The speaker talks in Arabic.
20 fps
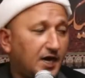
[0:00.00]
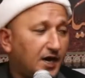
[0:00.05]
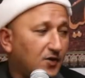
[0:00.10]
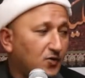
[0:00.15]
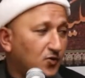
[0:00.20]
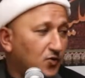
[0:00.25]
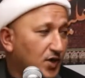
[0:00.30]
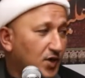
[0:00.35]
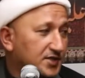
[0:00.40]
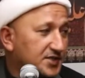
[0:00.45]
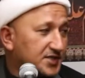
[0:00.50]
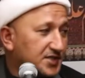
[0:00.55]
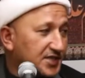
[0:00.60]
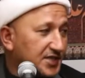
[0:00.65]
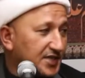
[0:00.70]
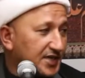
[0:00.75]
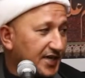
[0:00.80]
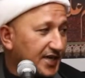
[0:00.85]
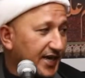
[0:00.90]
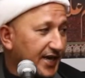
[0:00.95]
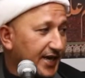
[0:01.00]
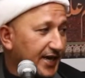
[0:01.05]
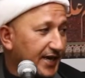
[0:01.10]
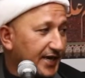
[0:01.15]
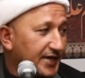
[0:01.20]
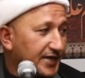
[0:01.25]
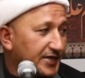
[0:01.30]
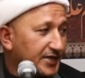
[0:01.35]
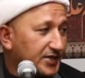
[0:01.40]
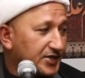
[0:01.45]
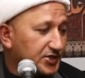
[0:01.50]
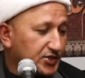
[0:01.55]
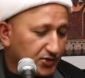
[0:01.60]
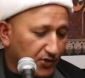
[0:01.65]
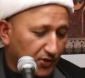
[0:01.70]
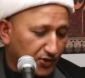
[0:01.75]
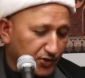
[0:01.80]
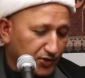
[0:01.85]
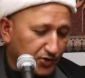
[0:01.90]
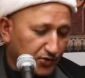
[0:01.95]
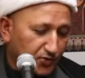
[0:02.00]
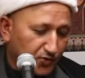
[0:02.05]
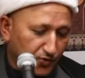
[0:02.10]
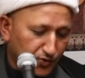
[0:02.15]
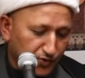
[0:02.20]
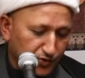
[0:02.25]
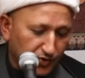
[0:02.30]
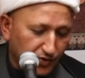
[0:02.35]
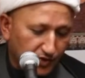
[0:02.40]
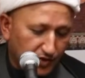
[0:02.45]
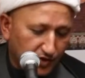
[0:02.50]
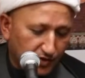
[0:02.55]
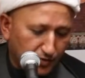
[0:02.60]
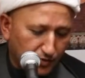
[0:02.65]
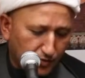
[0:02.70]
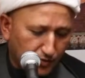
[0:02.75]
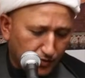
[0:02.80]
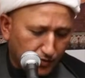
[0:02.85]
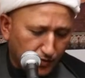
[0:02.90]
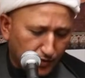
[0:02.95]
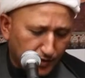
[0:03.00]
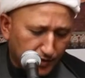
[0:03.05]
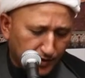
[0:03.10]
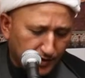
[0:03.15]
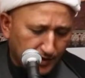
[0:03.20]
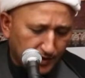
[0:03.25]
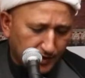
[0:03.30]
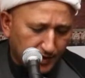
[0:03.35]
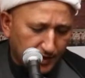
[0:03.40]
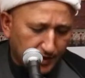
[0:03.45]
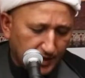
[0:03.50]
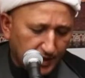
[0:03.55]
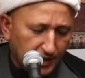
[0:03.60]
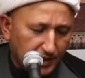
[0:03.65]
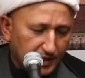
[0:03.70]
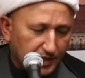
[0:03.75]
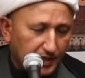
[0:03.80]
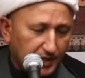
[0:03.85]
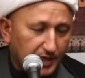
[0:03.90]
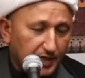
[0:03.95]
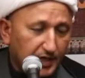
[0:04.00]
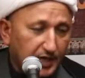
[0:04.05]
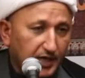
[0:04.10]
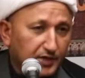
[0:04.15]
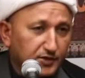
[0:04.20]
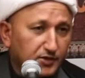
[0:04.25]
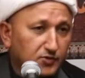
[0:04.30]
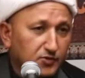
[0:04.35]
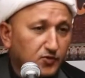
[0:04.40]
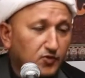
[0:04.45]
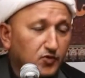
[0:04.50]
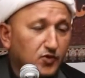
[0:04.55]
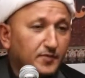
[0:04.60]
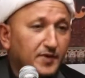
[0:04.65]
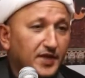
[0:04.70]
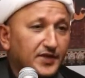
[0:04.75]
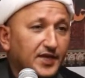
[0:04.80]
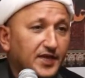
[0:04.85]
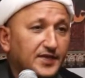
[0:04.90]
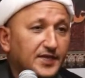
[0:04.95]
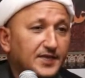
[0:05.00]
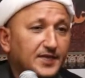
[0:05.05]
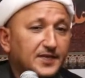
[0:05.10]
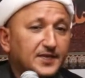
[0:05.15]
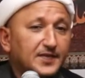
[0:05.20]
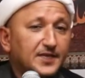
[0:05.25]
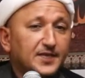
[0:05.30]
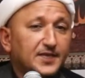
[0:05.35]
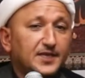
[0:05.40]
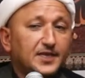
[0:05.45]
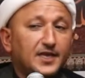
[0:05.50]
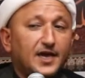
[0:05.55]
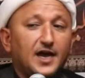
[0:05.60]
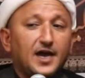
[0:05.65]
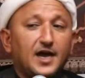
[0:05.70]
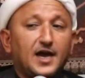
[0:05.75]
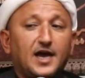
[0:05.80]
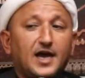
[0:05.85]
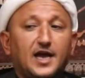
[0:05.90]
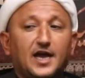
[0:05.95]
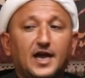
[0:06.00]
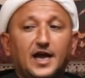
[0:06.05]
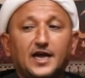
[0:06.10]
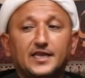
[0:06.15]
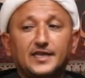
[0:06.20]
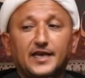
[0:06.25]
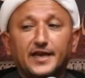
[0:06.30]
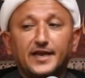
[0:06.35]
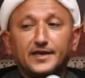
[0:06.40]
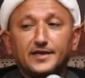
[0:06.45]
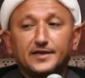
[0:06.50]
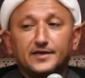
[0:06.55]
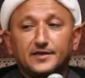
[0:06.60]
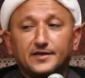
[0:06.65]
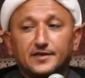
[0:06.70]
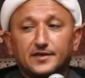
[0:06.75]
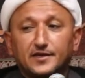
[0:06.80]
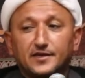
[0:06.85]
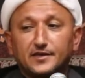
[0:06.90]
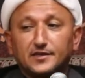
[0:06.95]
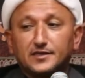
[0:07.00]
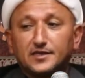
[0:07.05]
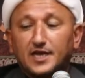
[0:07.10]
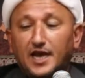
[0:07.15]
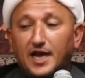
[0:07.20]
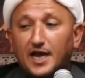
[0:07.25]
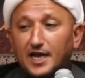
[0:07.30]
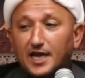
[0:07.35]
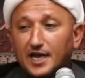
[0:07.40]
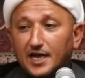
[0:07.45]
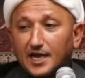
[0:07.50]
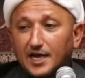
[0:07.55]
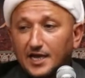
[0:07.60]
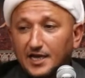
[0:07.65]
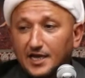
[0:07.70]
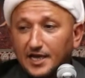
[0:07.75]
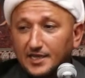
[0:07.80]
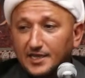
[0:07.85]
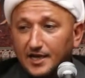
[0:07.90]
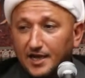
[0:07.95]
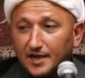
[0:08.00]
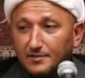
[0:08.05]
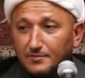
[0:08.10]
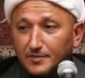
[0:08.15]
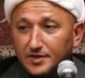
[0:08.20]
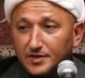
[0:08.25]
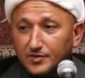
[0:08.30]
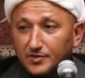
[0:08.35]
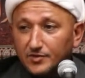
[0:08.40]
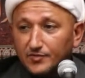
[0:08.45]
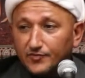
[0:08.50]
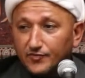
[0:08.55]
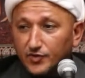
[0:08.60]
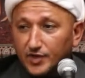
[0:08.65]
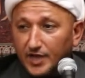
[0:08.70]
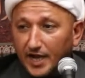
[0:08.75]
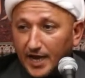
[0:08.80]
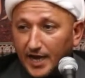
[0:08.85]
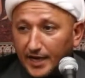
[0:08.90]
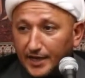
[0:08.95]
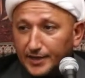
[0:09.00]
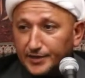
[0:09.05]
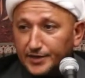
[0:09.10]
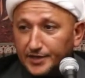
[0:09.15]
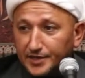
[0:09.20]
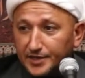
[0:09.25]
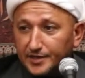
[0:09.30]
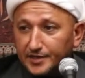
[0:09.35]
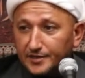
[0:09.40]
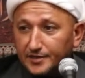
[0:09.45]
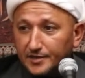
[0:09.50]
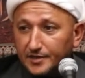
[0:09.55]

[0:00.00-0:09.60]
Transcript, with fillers: أول صيغة شلون تكون يكون أن تقول مثلا لله علي إن تحقق الأمر الفلاني